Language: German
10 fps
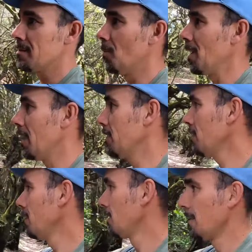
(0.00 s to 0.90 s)
Hier ist nochmal
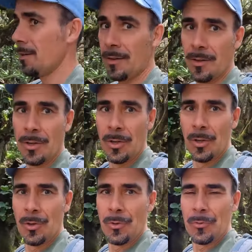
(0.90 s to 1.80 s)
einer
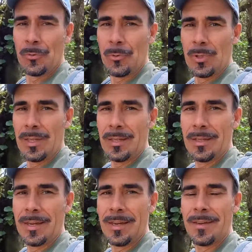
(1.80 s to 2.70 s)
für
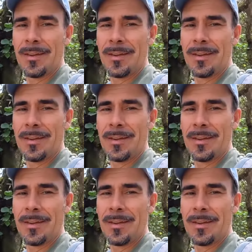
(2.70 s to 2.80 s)
den